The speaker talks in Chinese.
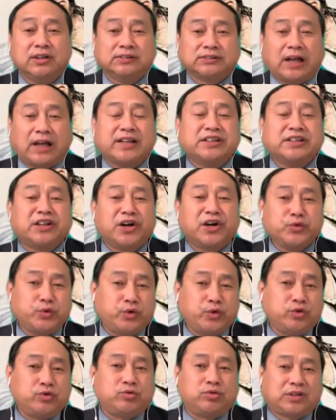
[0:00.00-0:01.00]
他应当
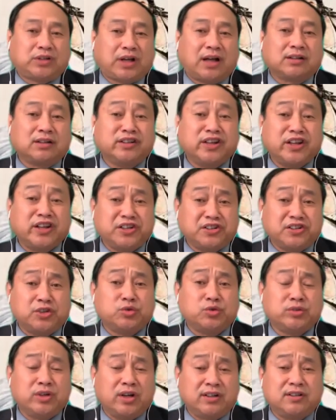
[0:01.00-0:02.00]
允许他的内阁
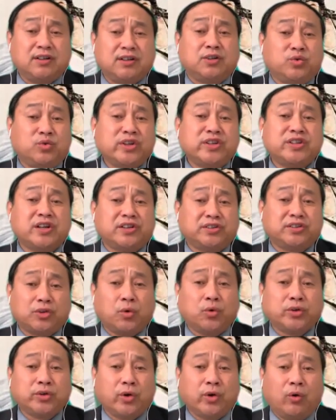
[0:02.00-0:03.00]
中间各种意见
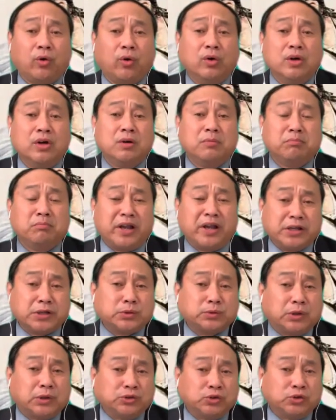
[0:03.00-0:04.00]
都有，每一
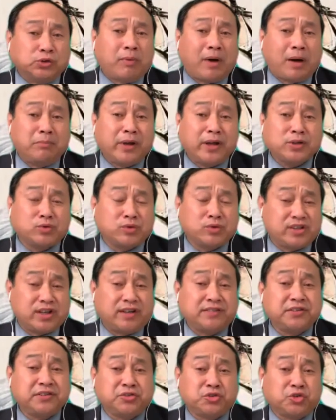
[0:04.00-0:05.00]
种人都把每一种
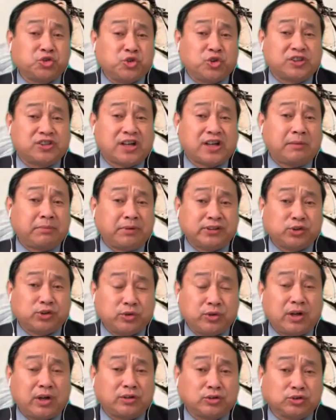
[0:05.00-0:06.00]
前景去做沙盘
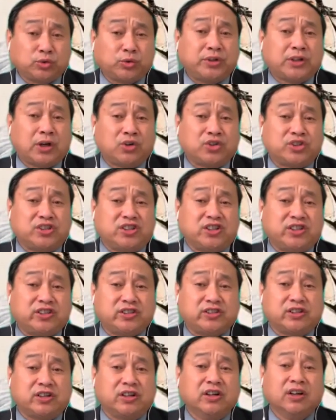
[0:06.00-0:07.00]
推演，都推到极
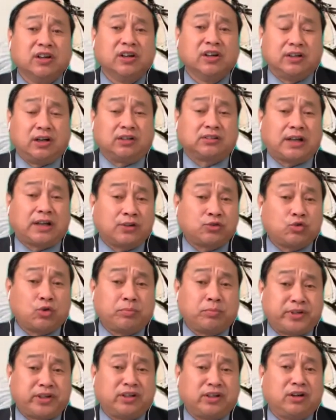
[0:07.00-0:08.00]
致，然后他来做
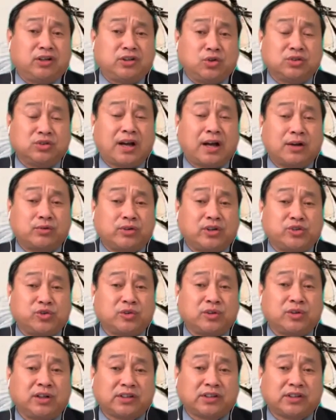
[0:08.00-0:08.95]
评论之后拿出个决断。